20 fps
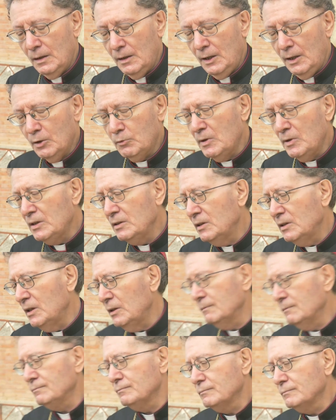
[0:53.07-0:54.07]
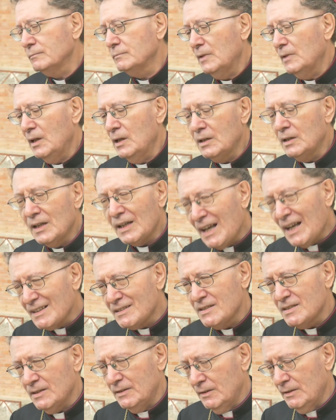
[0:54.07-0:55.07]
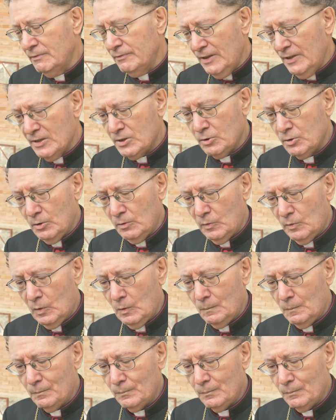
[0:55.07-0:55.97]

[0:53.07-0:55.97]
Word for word: E quindi il grazie del Vescovo